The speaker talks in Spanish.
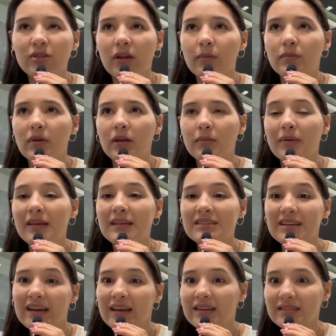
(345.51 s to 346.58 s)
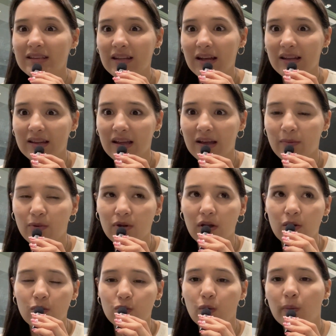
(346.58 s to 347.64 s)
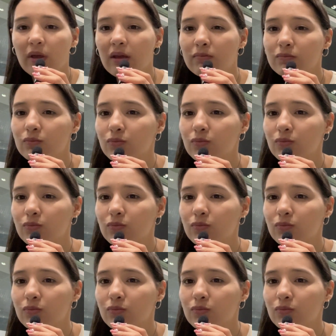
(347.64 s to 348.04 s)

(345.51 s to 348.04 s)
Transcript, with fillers: también me llegué deshidratada porque no tomé